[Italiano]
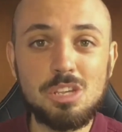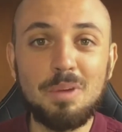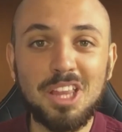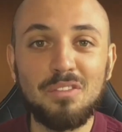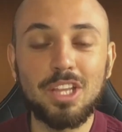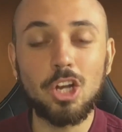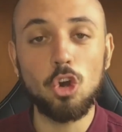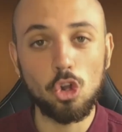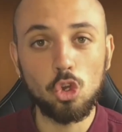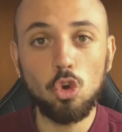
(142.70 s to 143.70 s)
si metteva
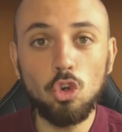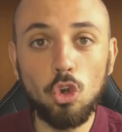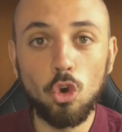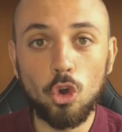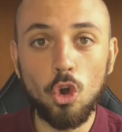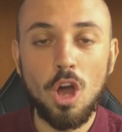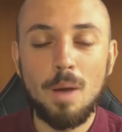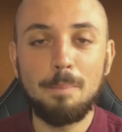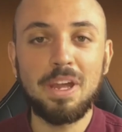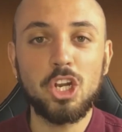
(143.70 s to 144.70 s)
d'accordo con loro
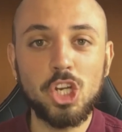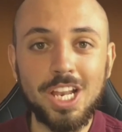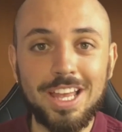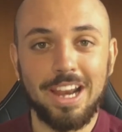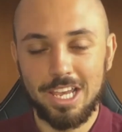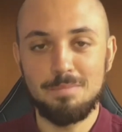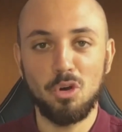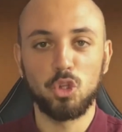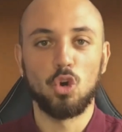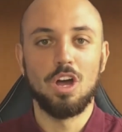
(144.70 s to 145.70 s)
per scegliere in
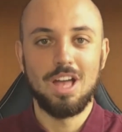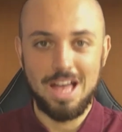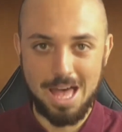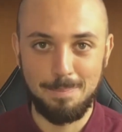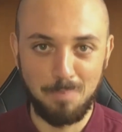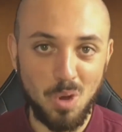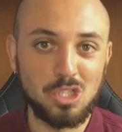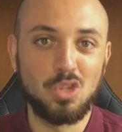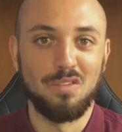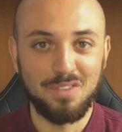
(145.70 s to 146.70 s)
modo
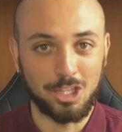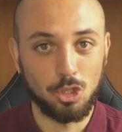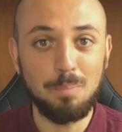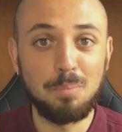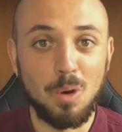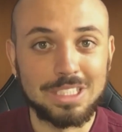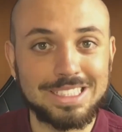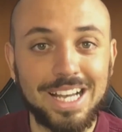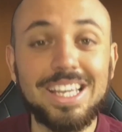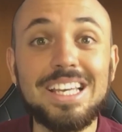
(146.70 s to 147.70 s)
apposito e fatto
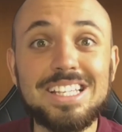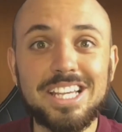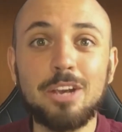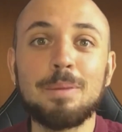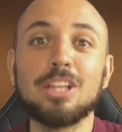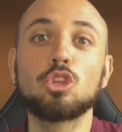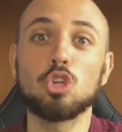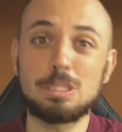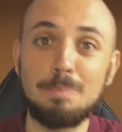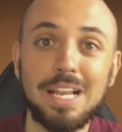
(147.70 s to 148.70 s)
apposta il
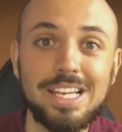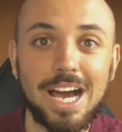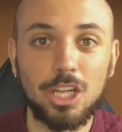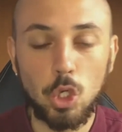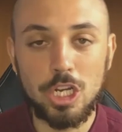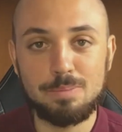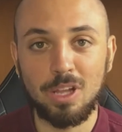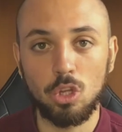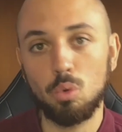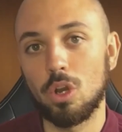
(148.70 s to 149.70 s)
segmento sbagliato
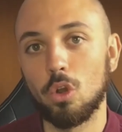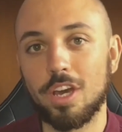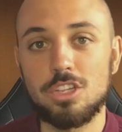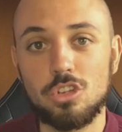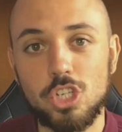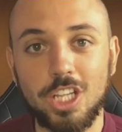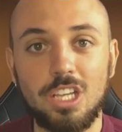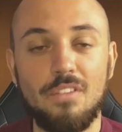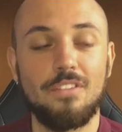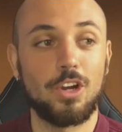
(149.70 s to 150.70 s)
rispetto a quello che i
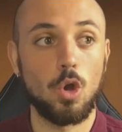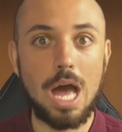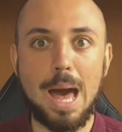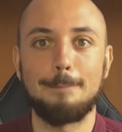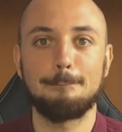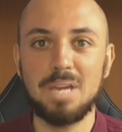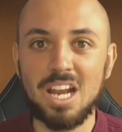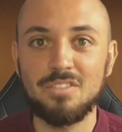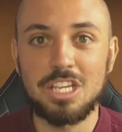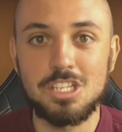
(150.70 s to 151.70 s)
soggetti avevano
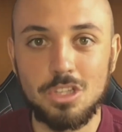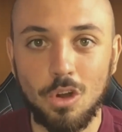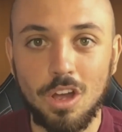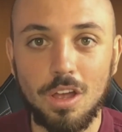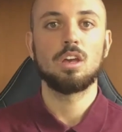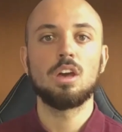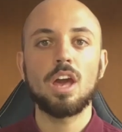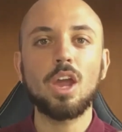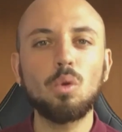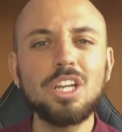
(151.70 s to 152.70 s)
appena visto.
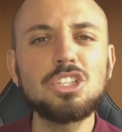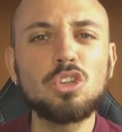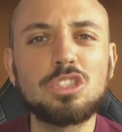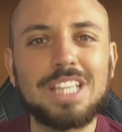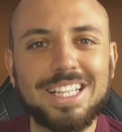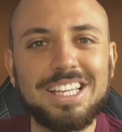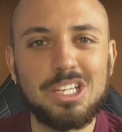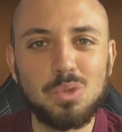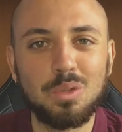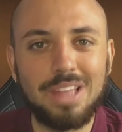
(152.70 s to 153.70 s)
E quali sono stati i
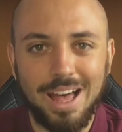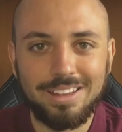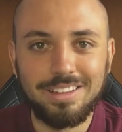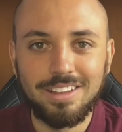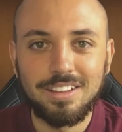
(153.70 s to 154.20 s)
risultati?